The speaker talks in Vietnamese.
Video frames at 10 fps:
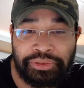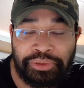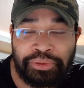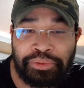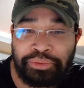
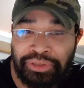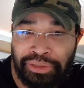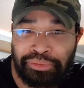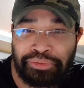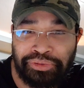cho dù
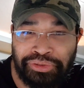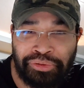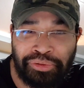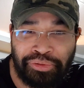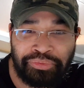nhiều
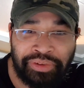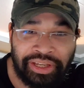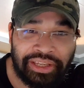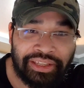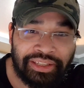số
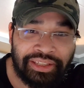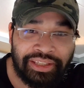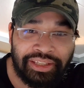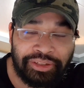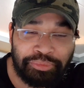vị
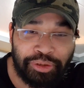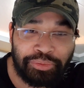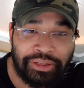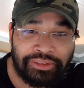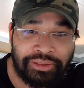
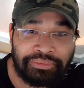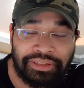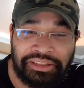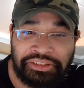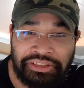bọn ngoại
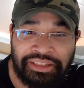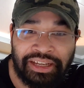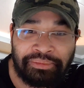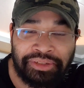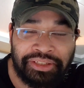tộc đã từng
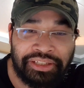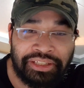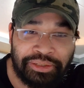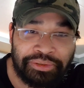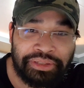làm rất là
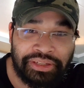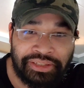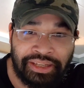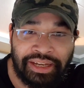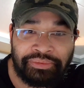nhiều chuyện
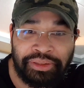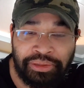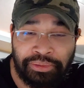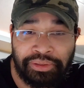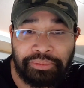sai với
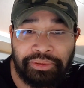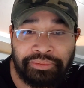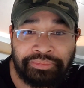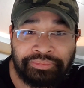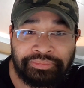tôi biết
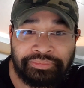không